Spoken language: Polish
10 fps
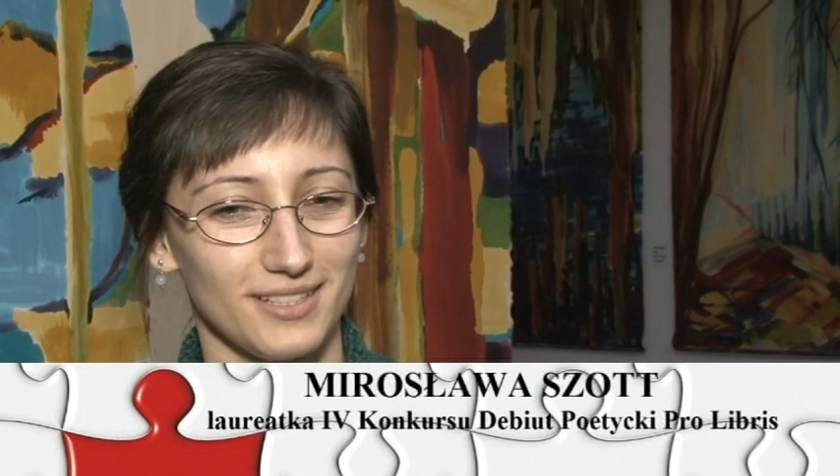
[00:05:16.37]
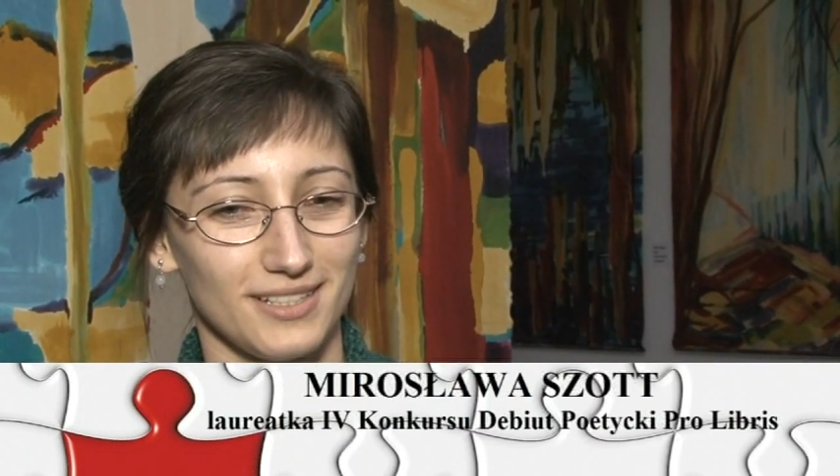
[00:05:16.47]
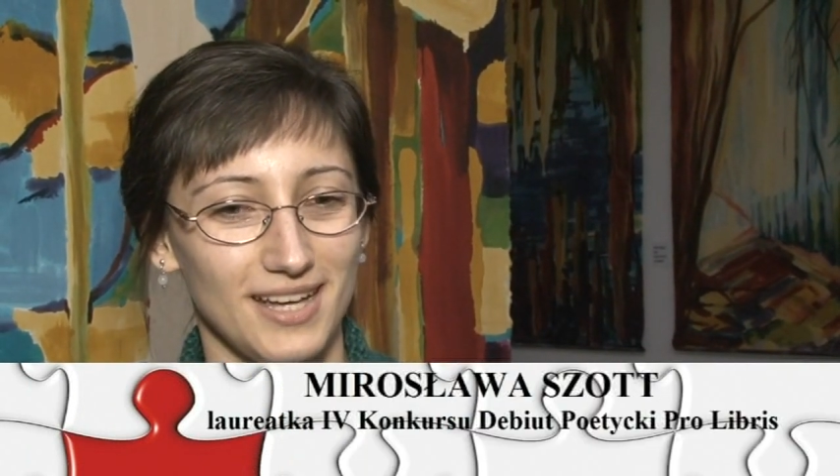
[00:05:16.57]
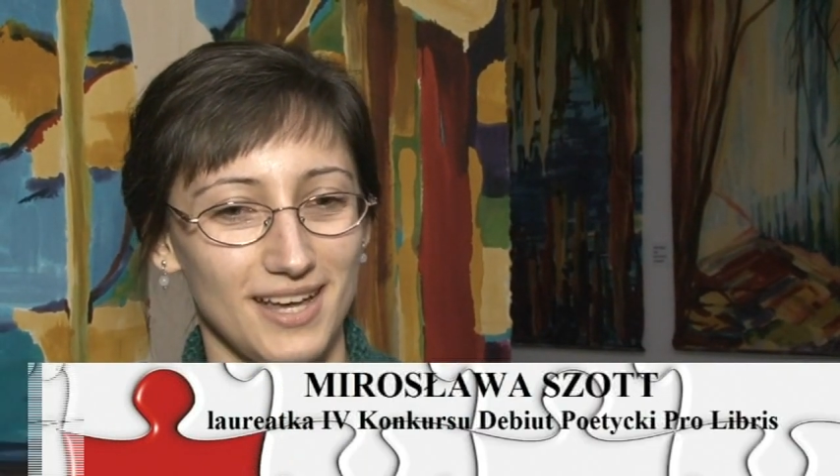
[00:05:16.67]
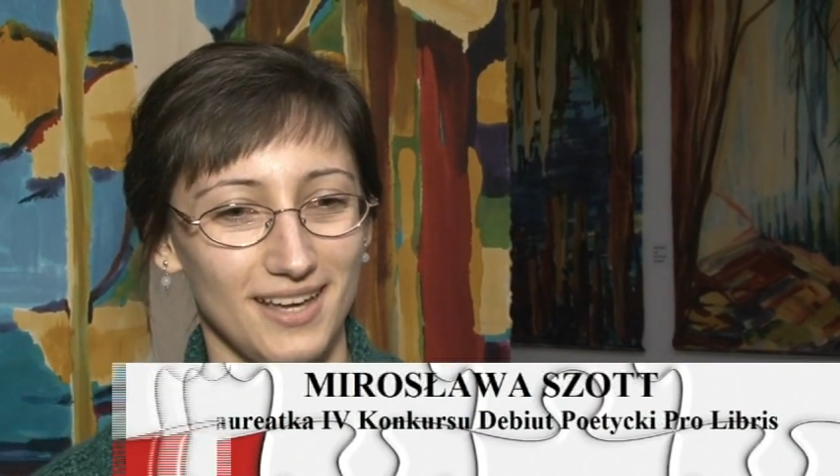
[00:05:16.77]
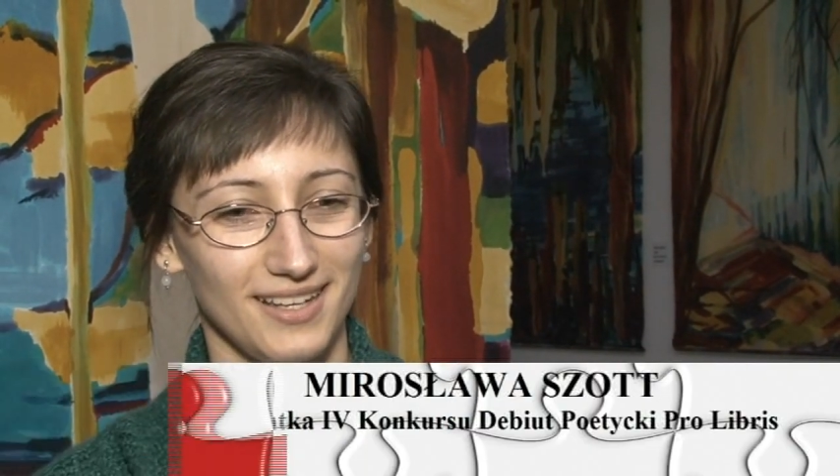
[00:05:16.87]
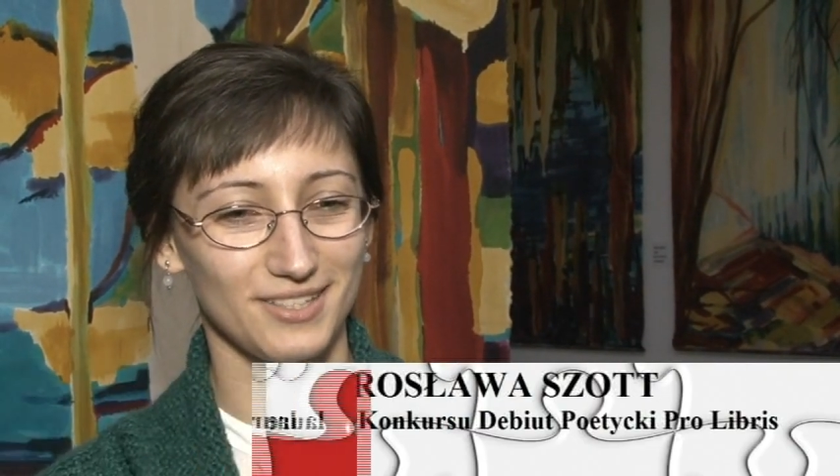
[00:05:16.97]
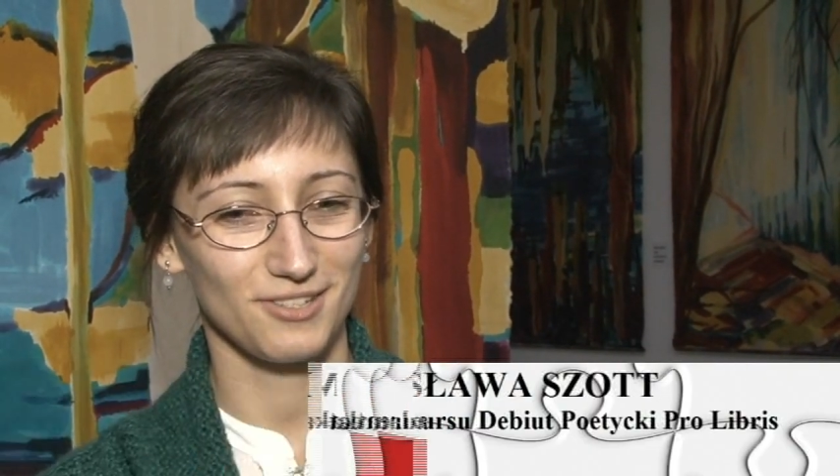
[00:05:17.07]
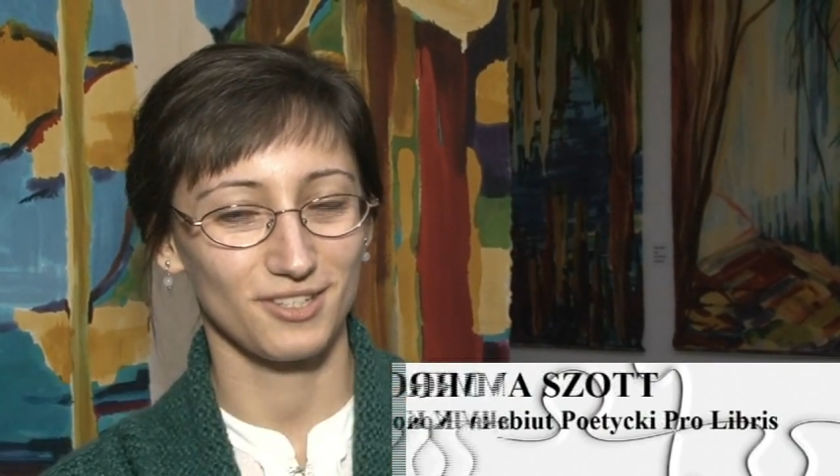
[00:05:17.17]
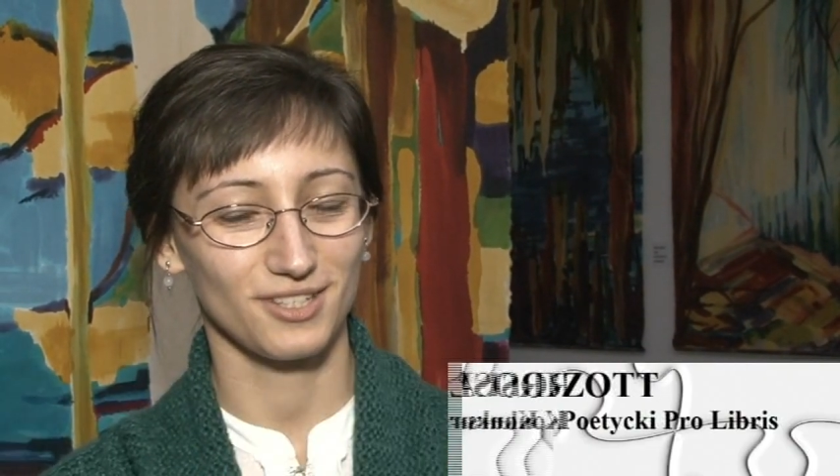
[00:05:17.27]
Ja
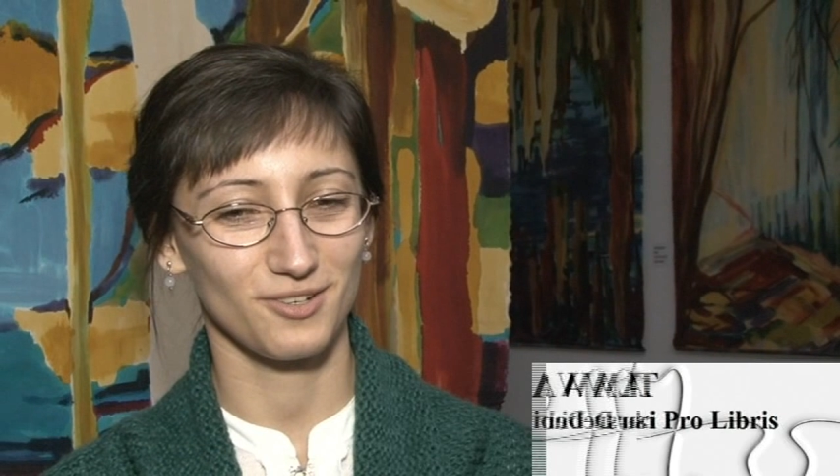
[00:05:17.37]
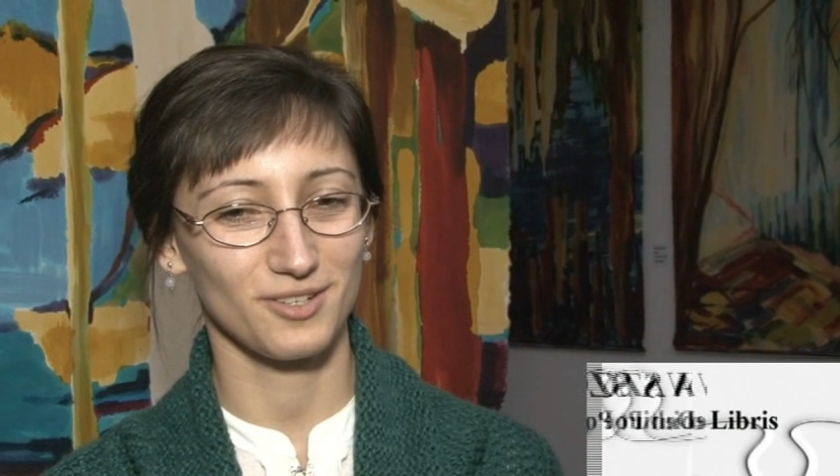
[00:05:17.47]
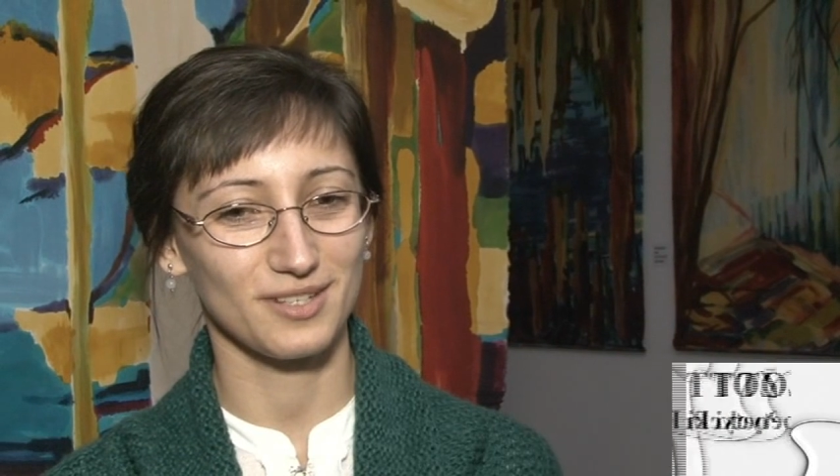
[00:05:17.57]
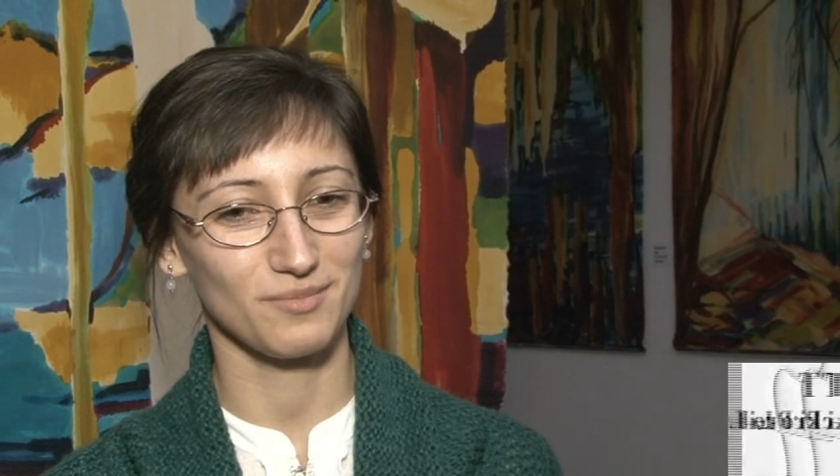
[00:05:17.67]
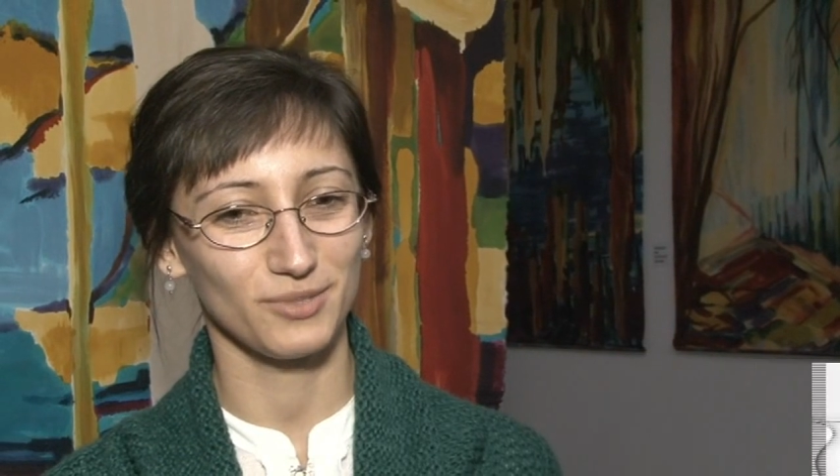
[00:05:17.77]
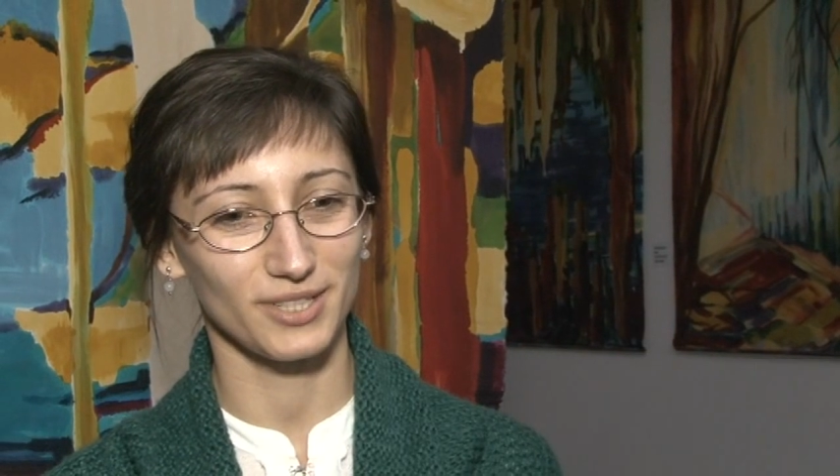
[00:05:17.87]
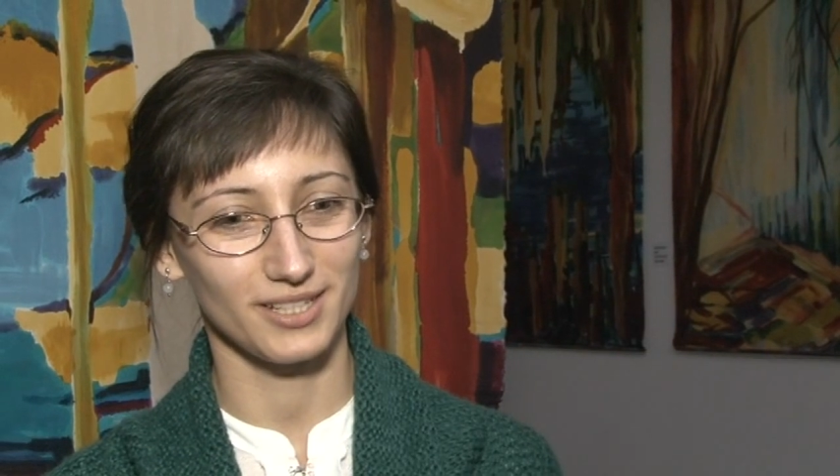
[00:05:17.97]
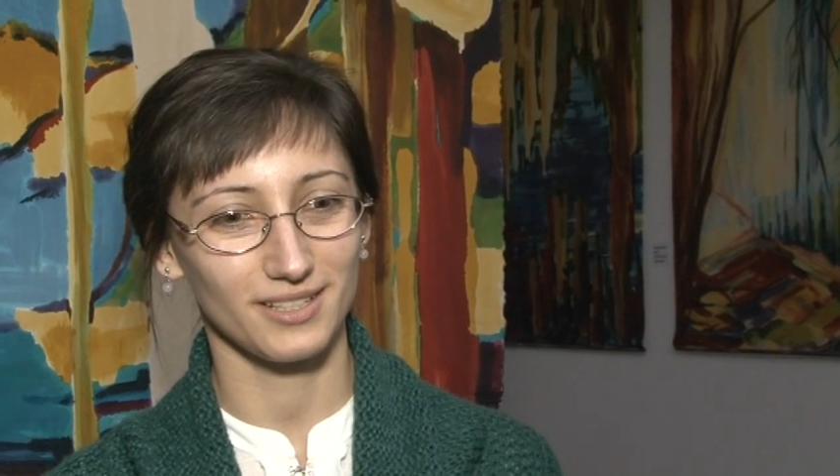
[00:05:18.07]
też się trochę zajmuję